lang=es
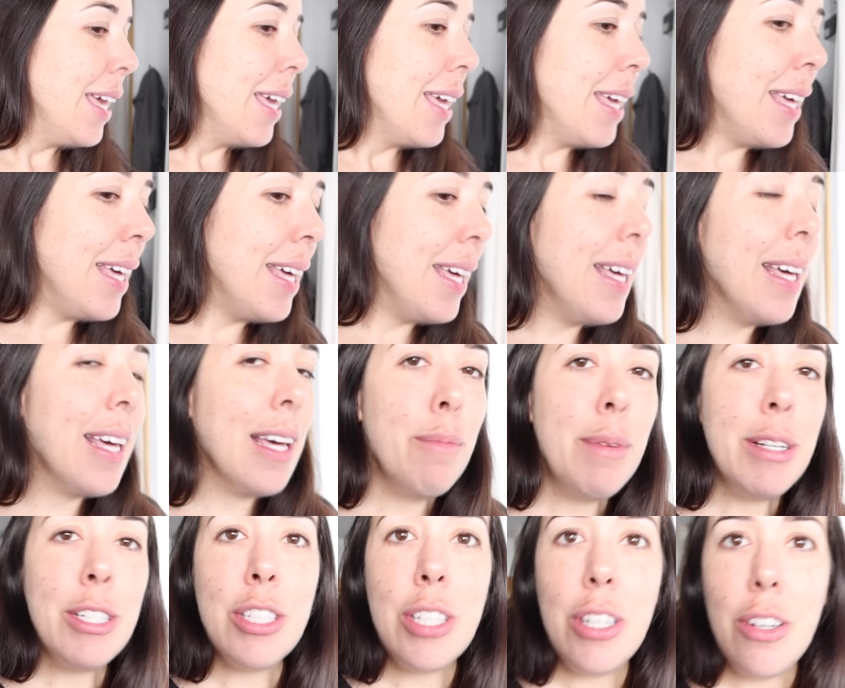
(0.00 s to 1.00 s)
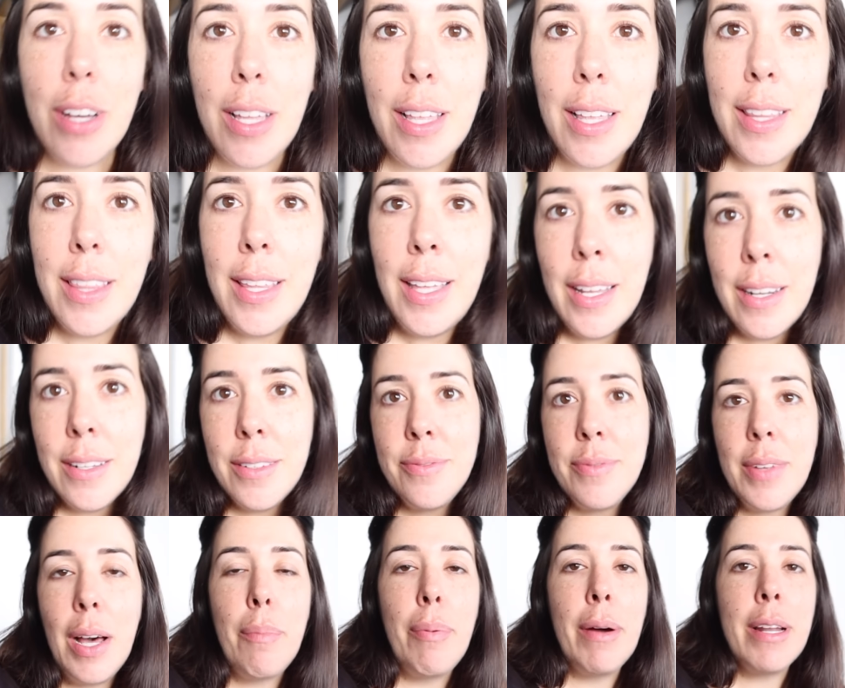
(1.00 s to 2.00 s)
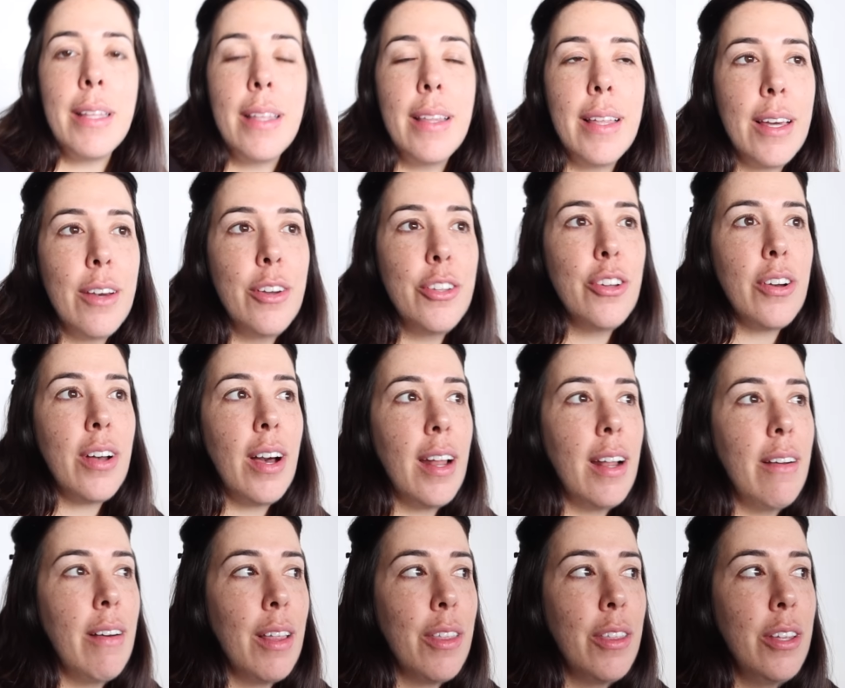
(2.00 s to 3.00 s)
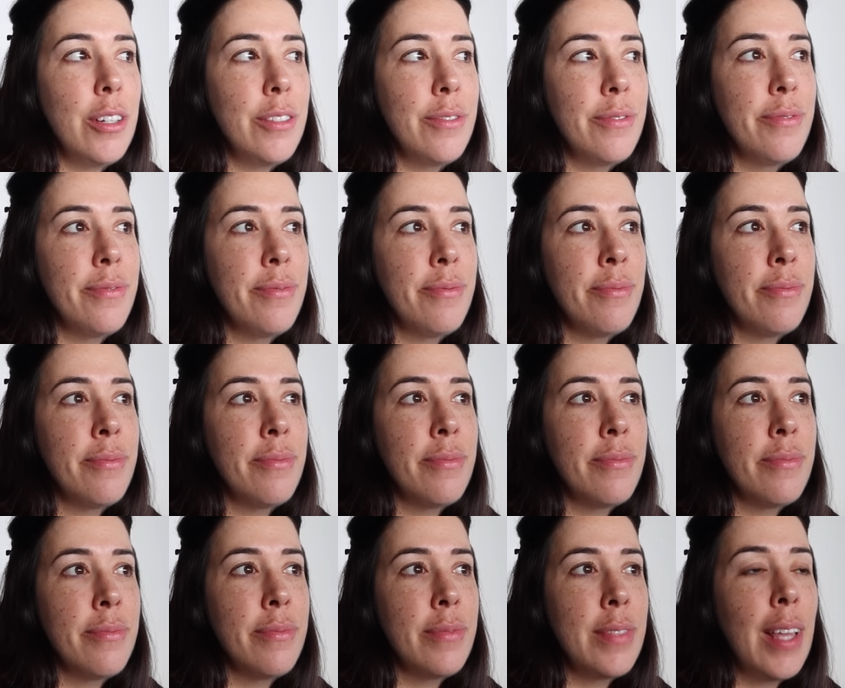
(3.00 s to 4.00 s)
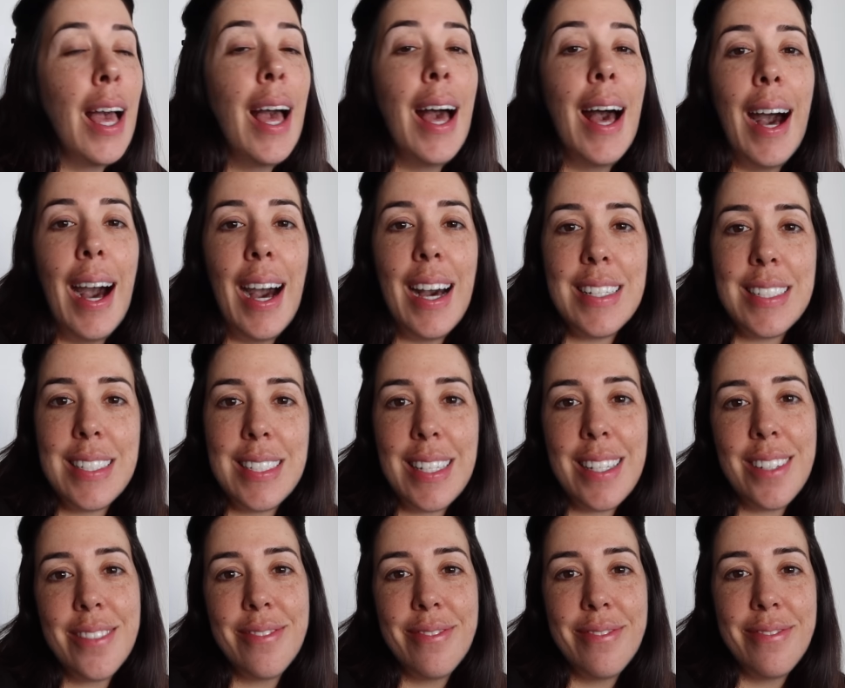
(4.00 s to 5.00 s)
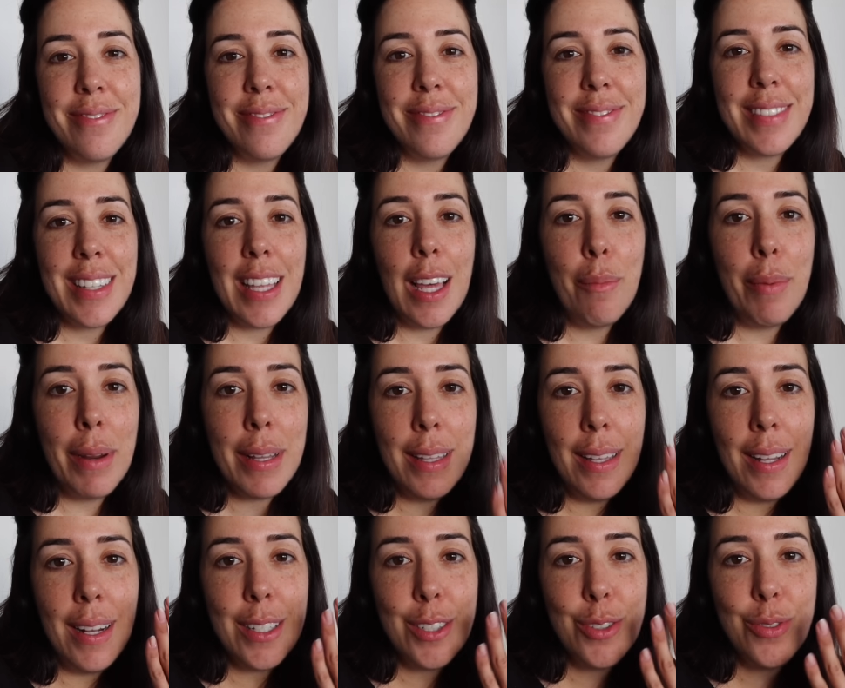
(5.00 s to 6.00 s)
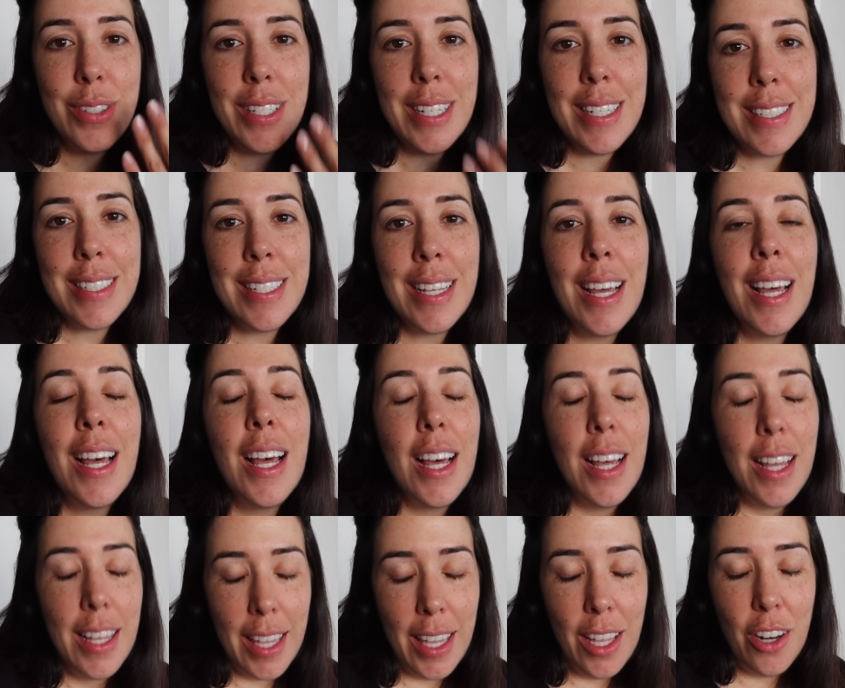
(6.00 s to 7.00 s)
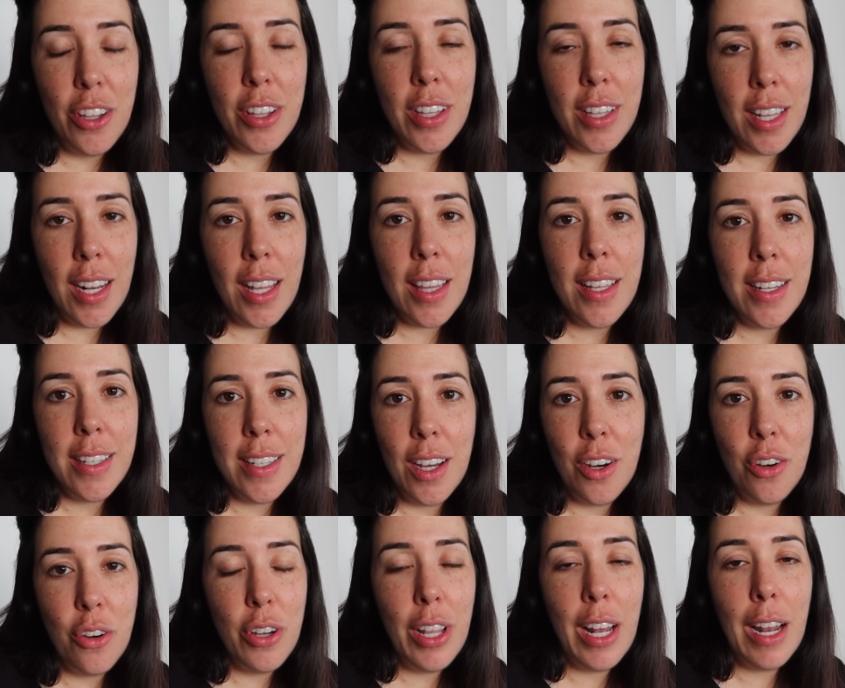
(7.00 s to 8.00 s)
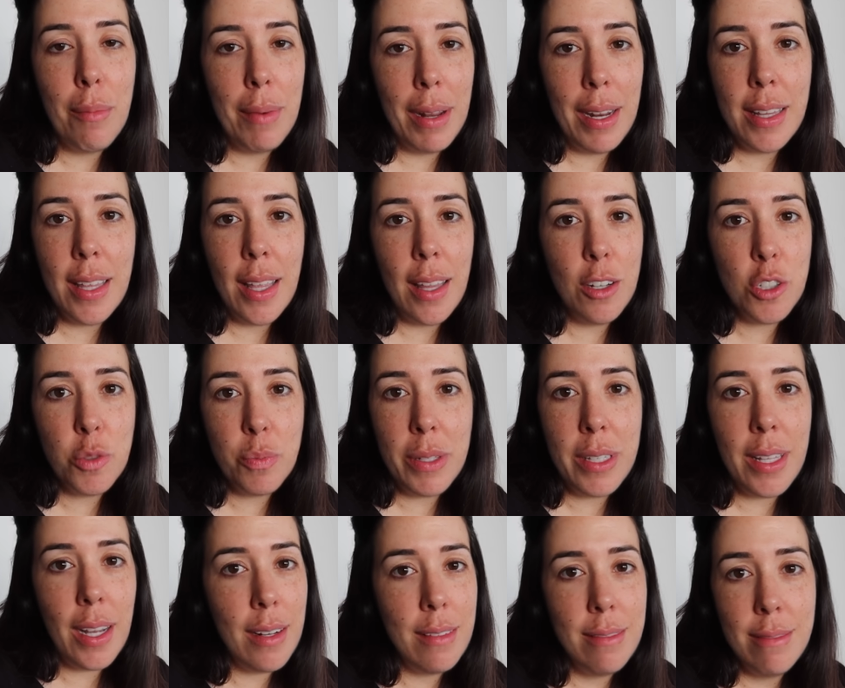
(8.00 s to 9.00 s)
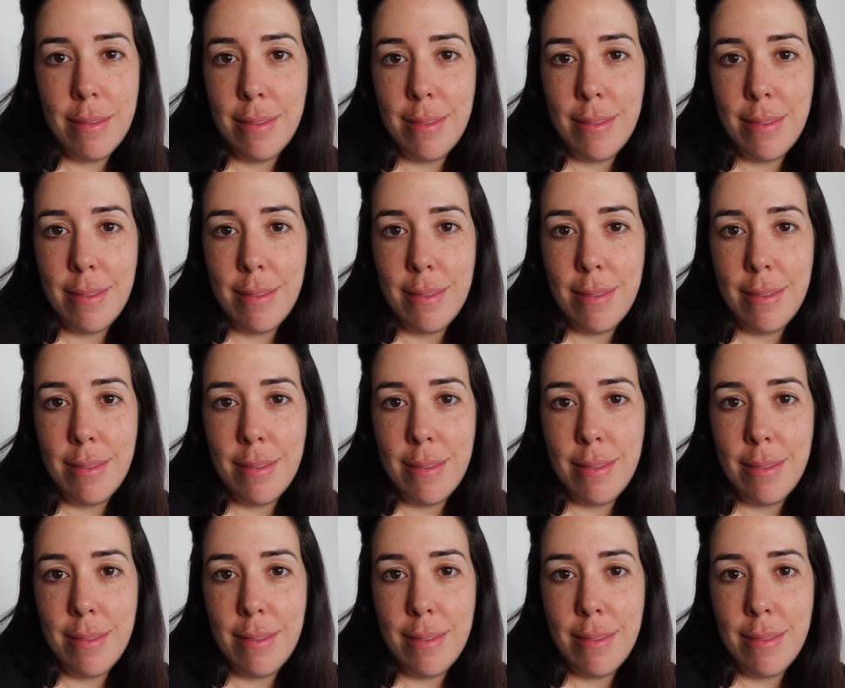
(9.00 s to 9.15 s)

¿Y qué más os tengo que decir? Aparte de que hoy toca grabación. Ah, sí, que aparte de las uñas quiero intentar hacer ya hoy la maleta del hospital